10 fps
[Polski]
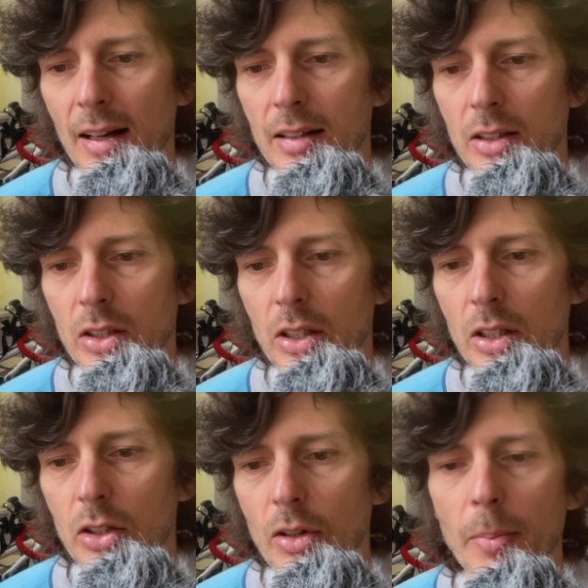Elis
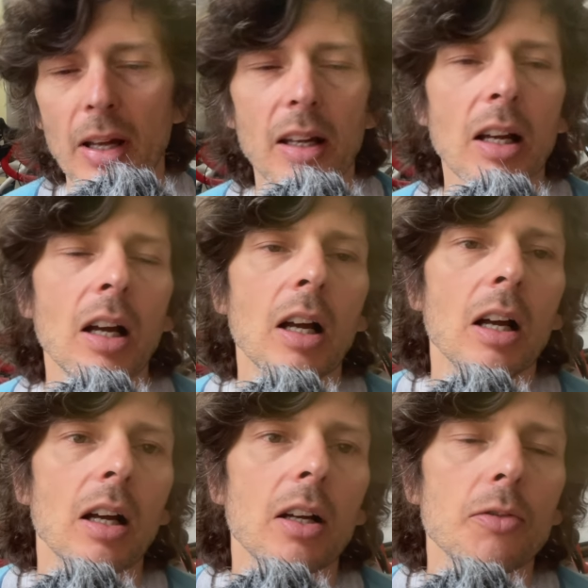e, Szabej
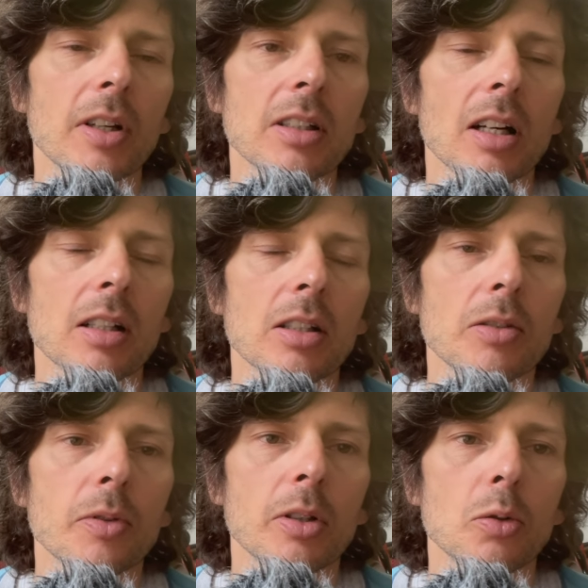E, szwajcarkę ze
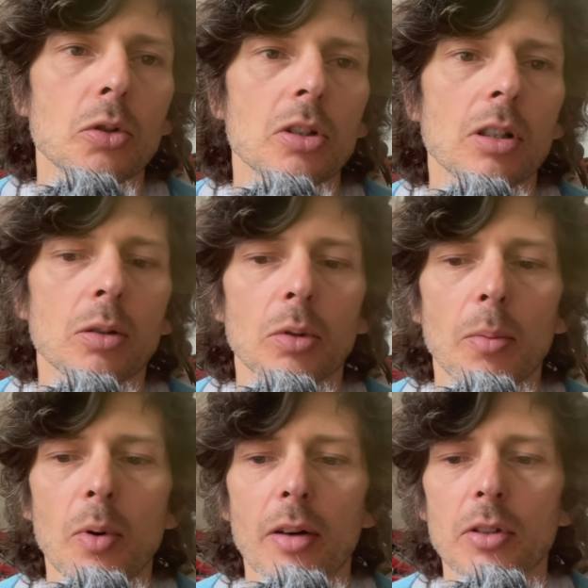swojej drużyny, która
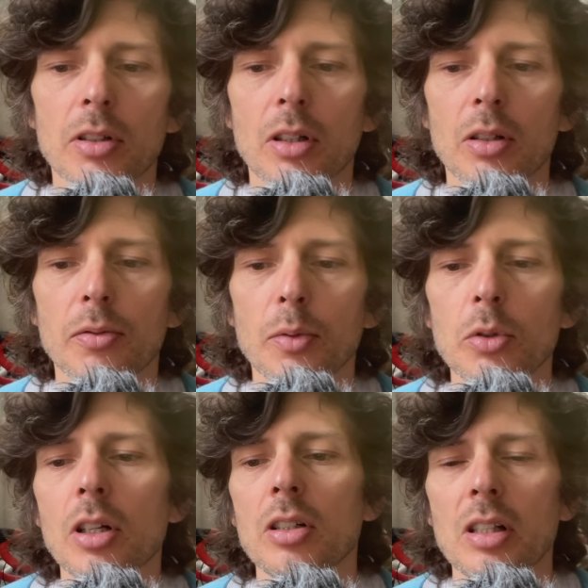była wcześniej w
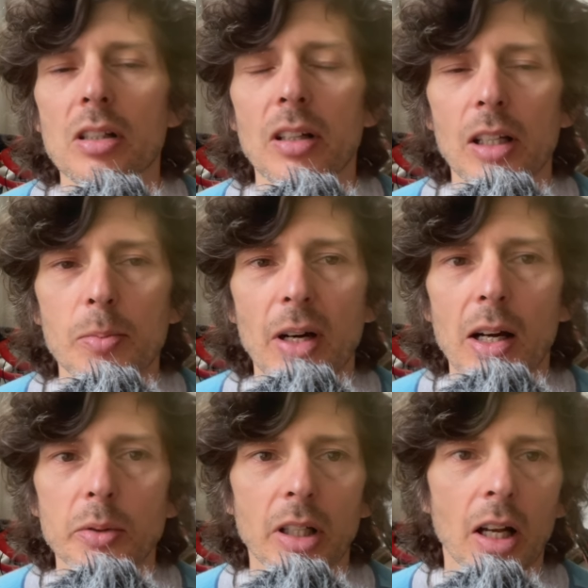ucieczce z Grace
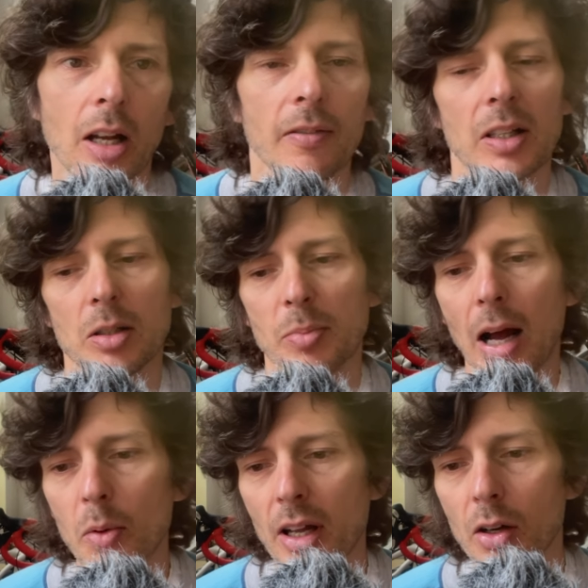Brown, więc
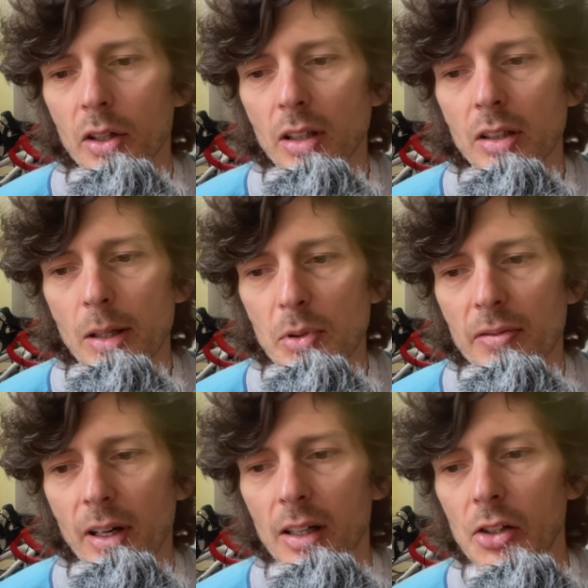miały jako jedyne
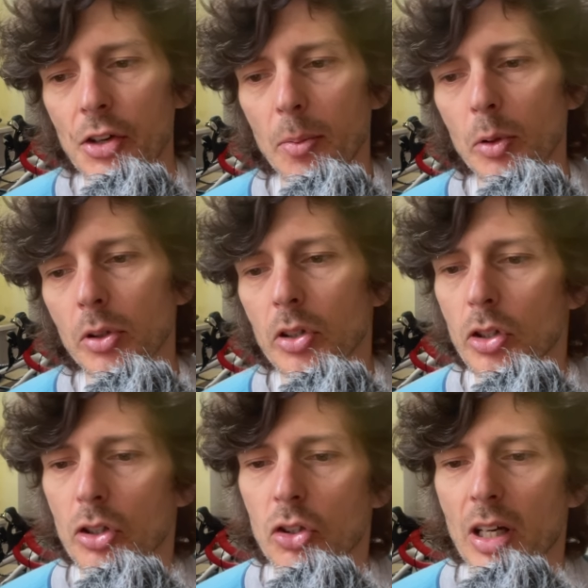przewagę liczebną. To
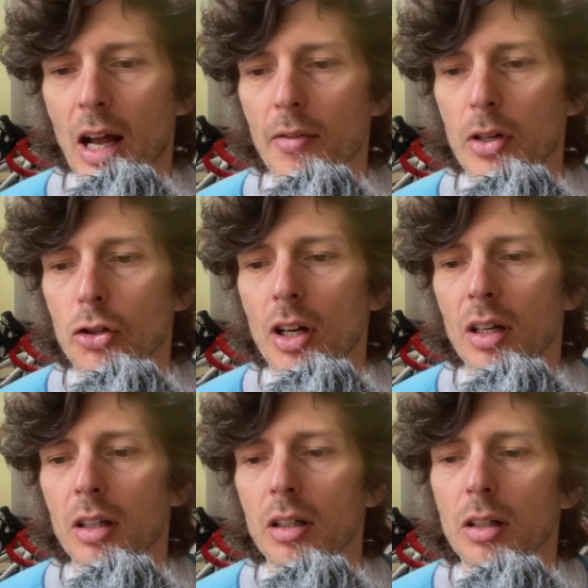też jest ciekawe,
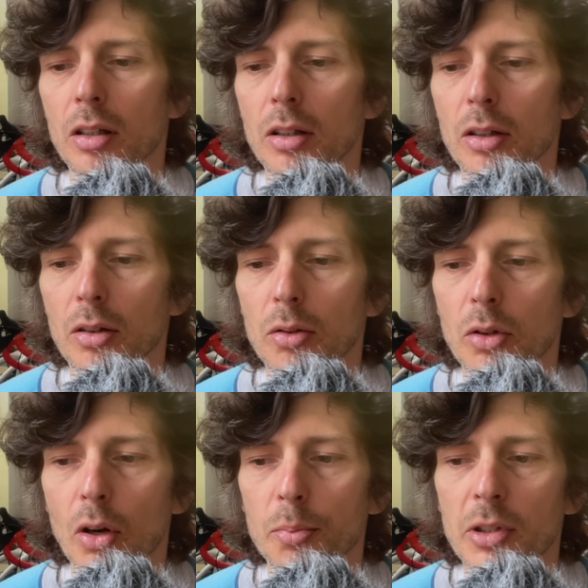że y,
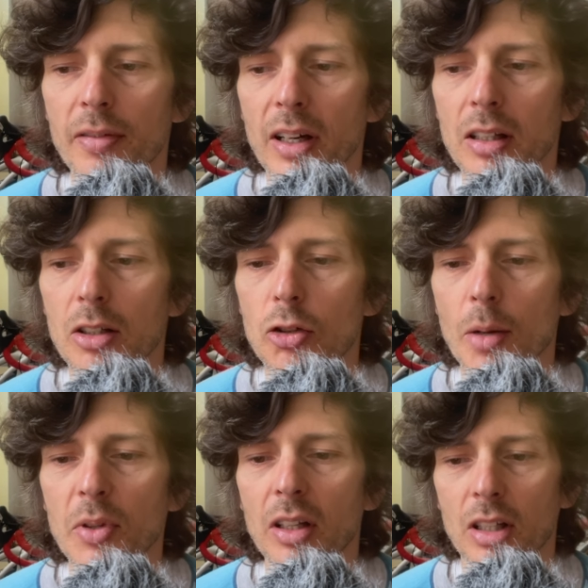no, przewagi
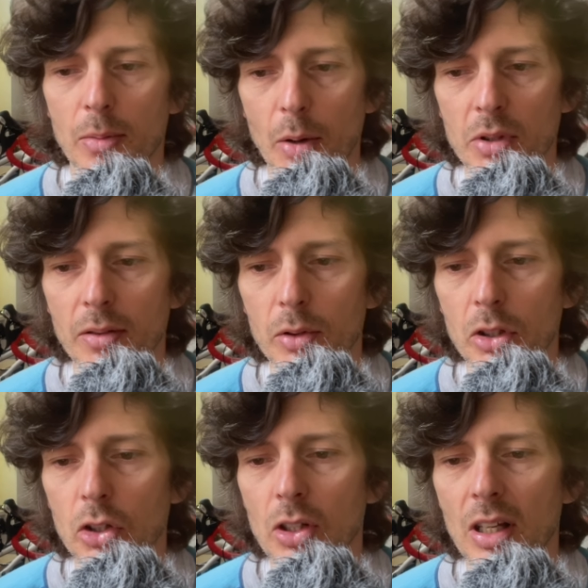liczebnej nie miały
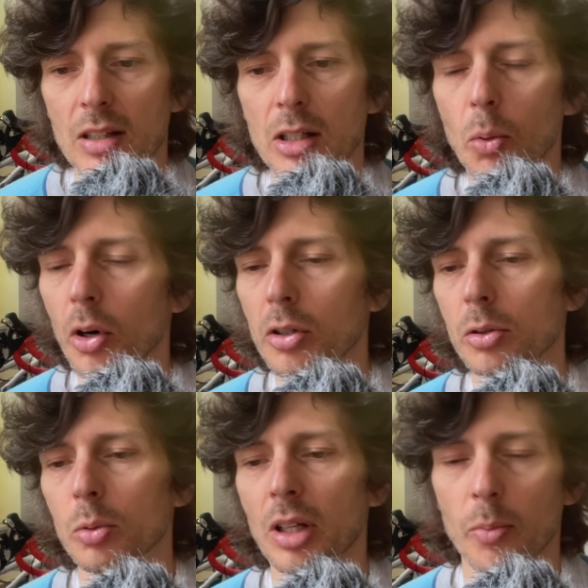zawodniczki SD
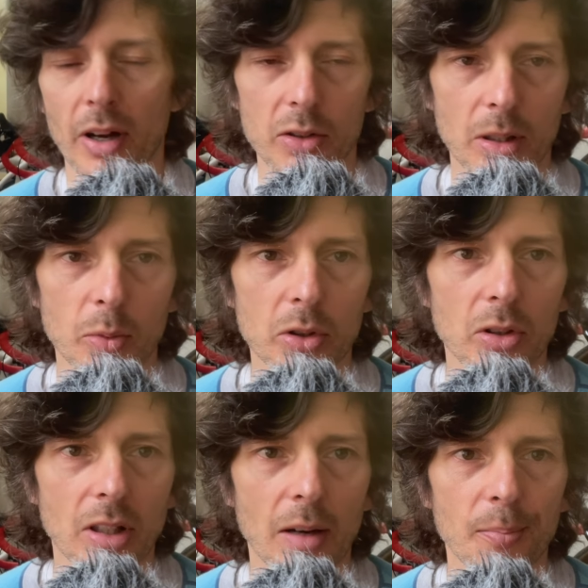Works, tutaj była
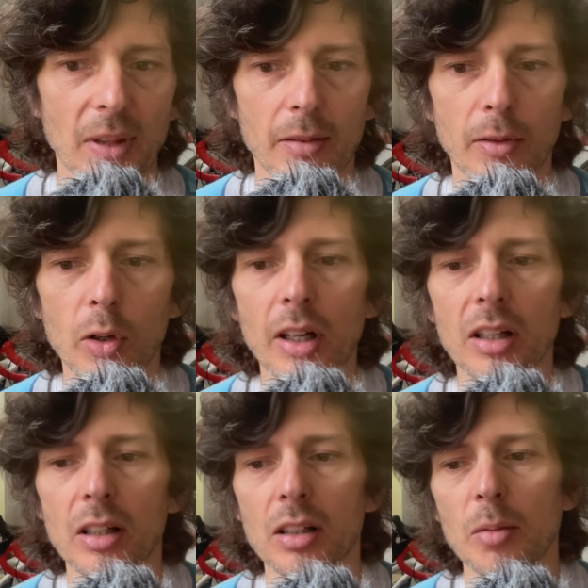osamotniona
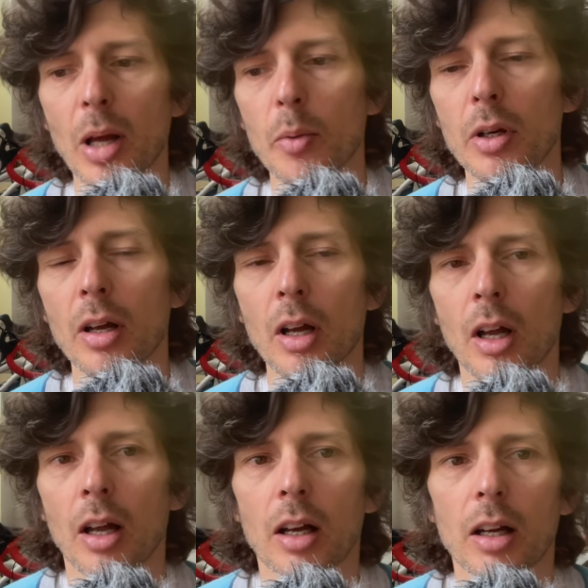Wollering, e, nie miały
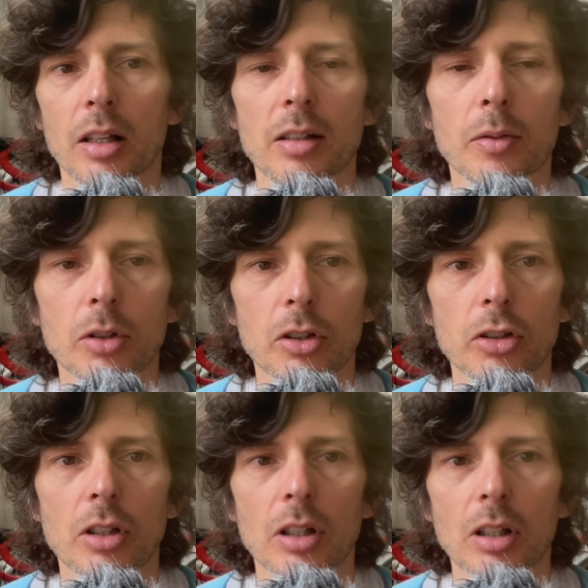e,
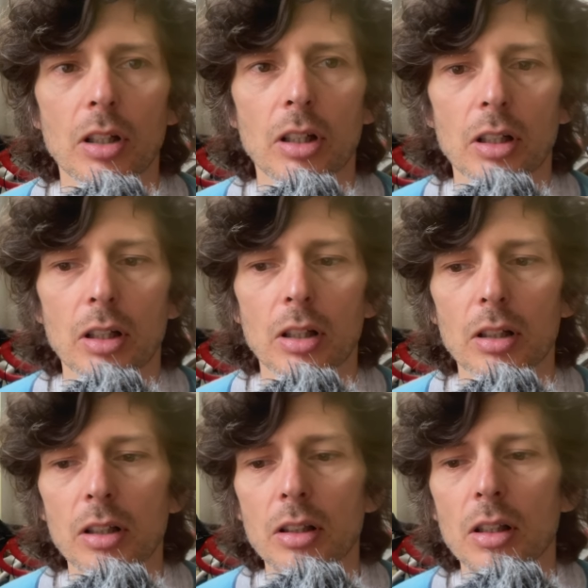zawodniczki
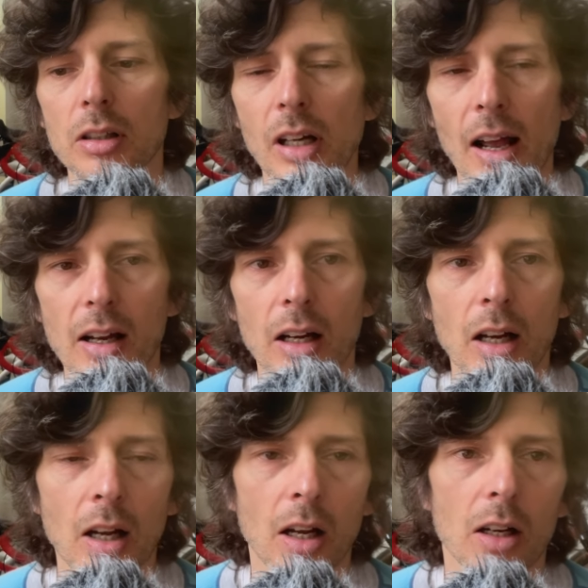Lidl Trek.
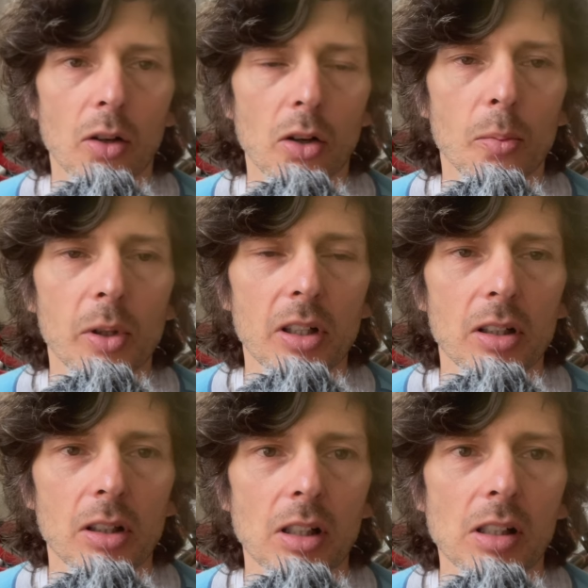
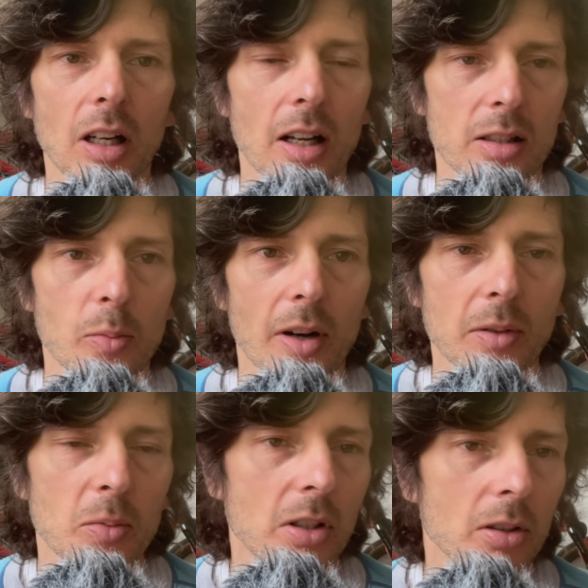Longoborgini kilka razy była w
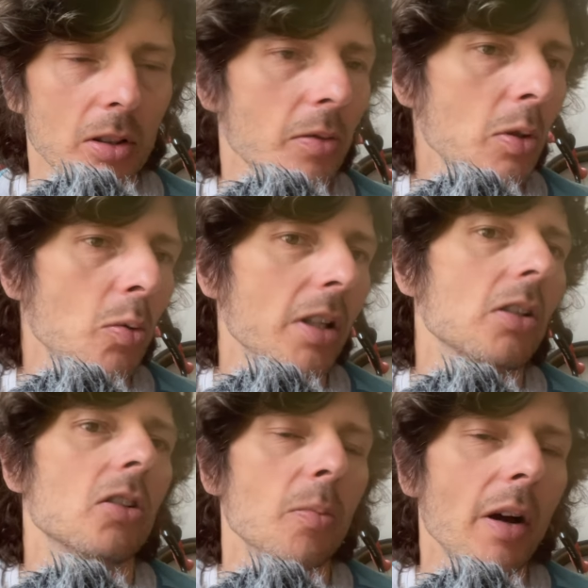tym sezonie w
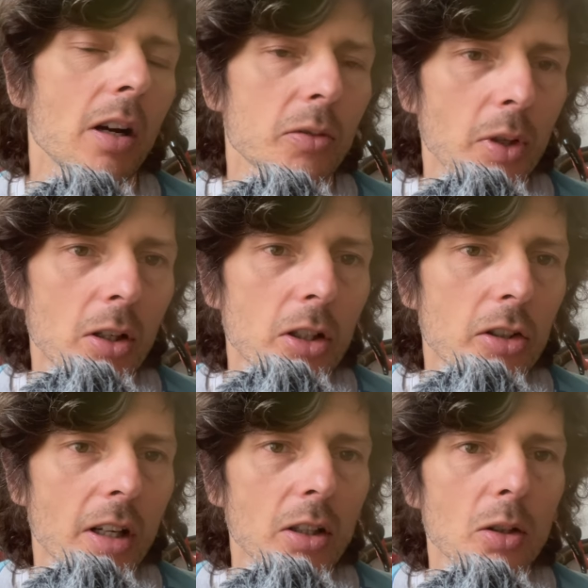sytuacji, że miała swoje
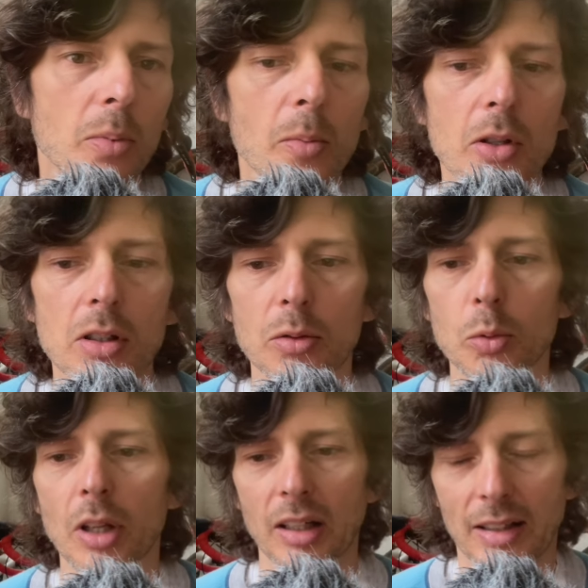koleżanki do pomocy,
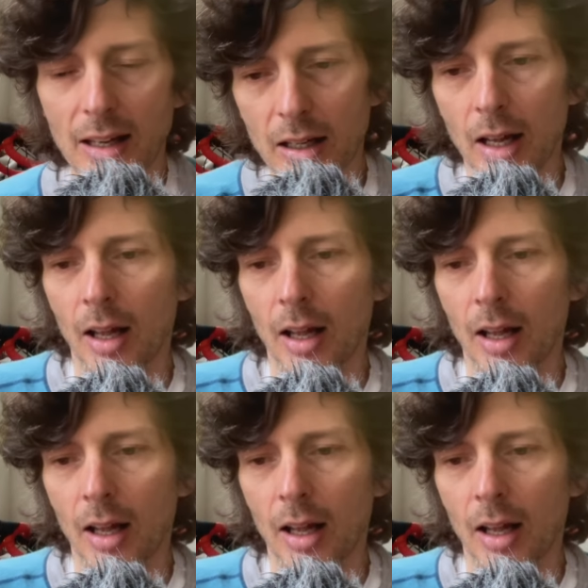tutaj nie.